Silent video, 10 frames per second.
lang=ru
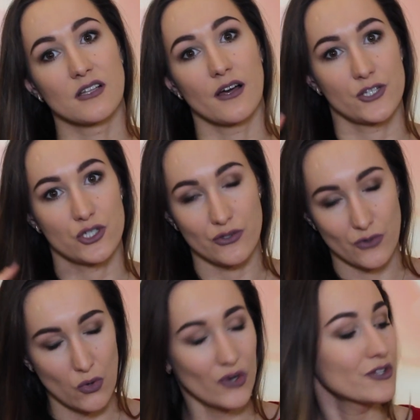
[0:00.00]
взяла еще и
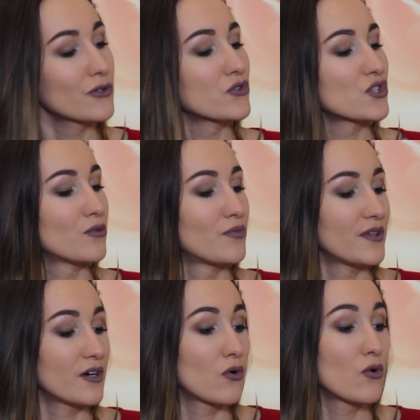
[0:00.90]
уход тоже от
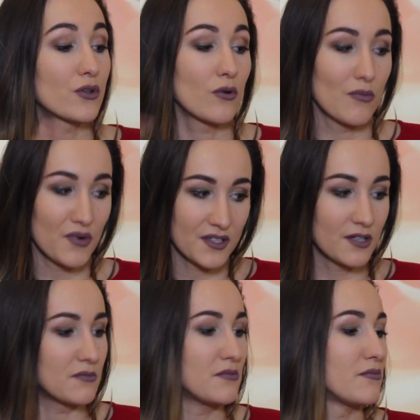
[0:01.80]
Бонакур, но об
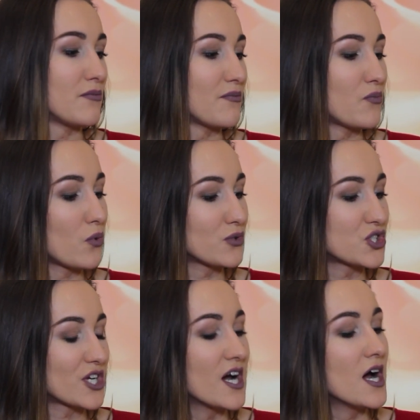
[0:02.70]
этом
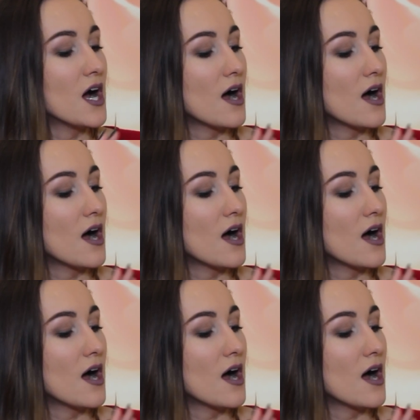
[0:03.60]
позже.